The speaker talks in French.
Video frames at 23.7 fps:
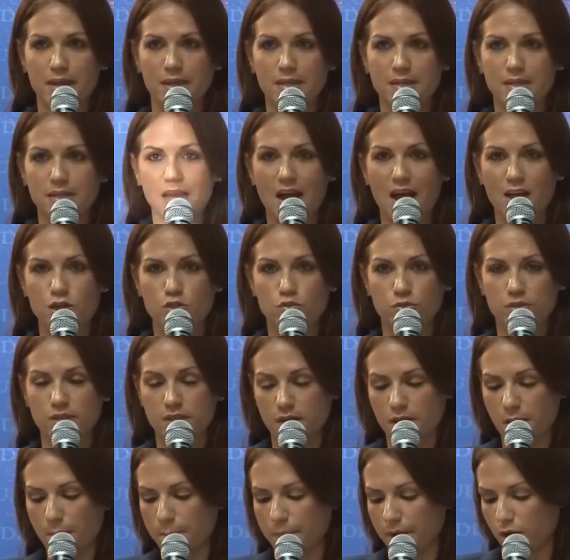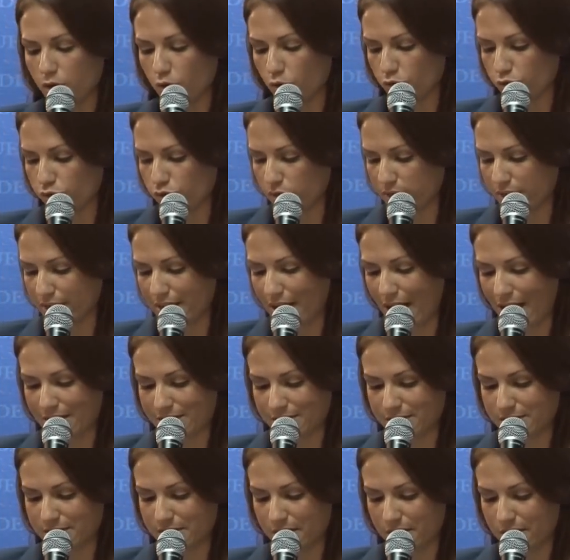et qui a ajouté hôtelier
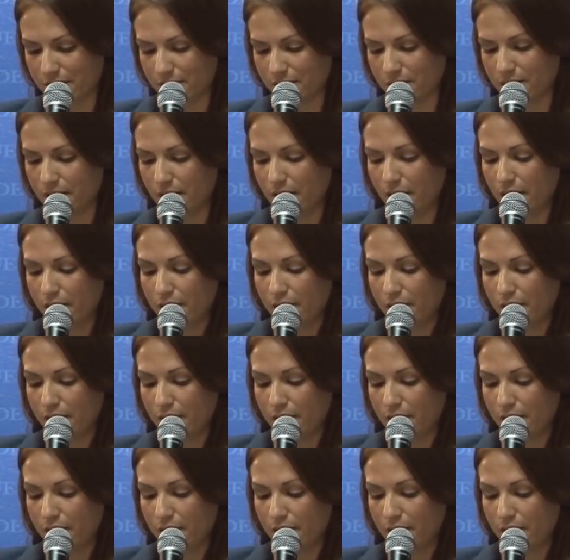haïtien.